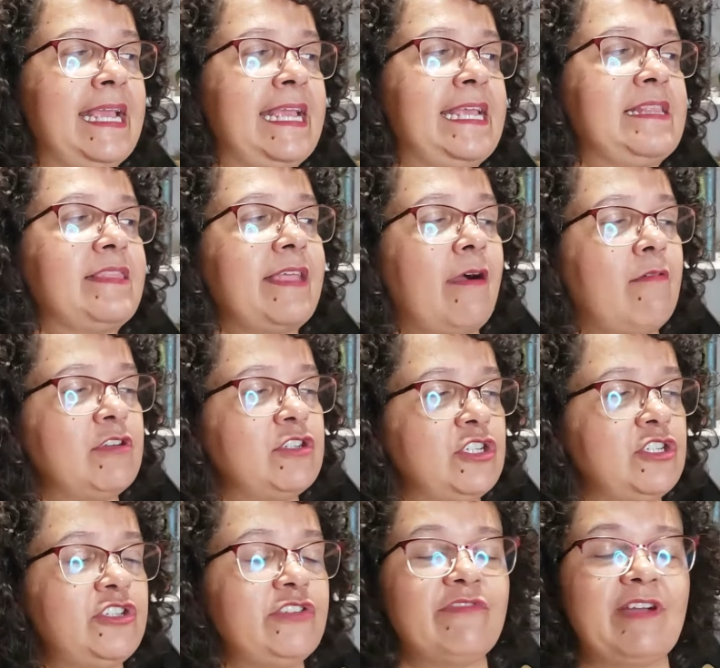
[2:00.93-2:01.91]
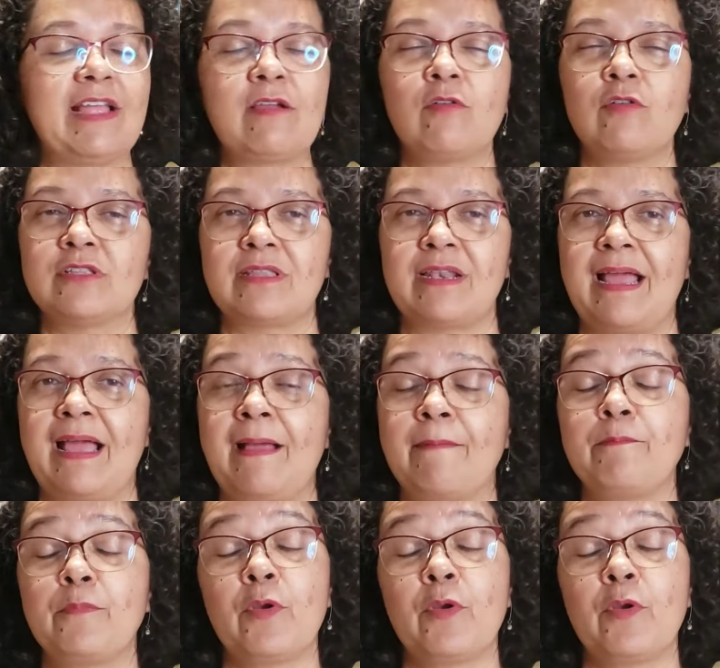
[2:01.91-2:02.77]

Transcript: então a gente vai encontrar